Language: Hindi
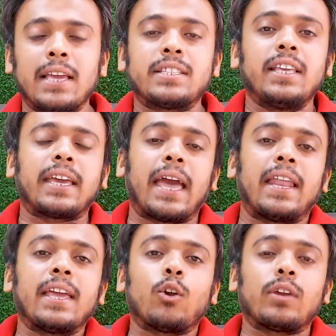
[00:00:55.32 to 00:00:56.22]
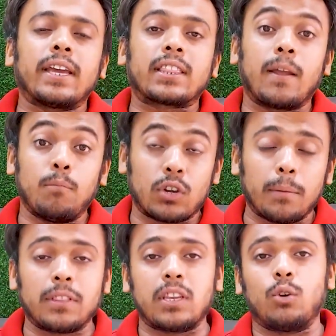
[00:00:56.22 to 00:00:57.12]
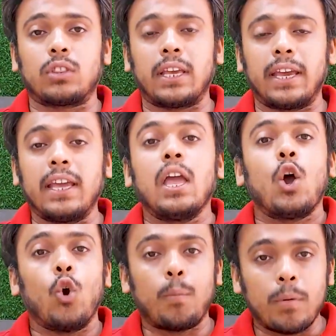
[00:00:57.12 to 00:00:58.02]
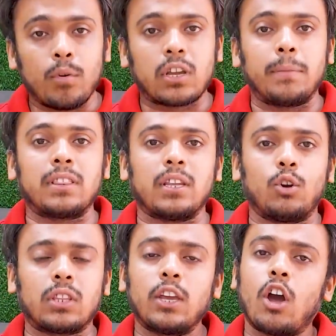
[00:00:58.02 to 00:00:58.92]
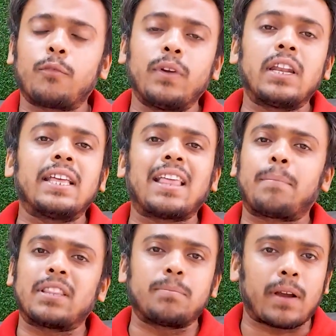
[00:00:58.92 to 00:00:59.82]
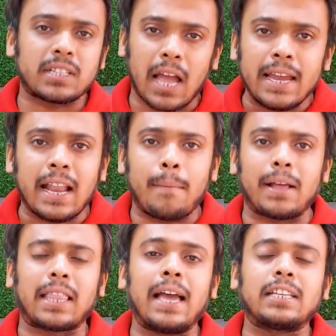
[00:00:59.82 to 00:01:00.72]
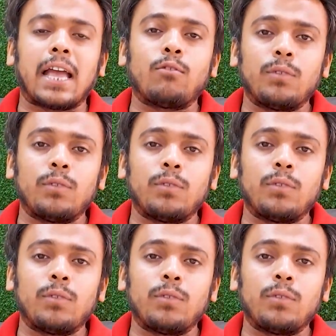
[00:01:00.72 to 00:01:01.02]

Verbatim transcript: इसलिए कह रहे हैं क्योंकि एक तरफ मुख्यमंत्री होते हैं उप मुख्यमंत्री होते हैं और फिर नेता प्रतिपक्ष का ही नाम आता है चाहे वो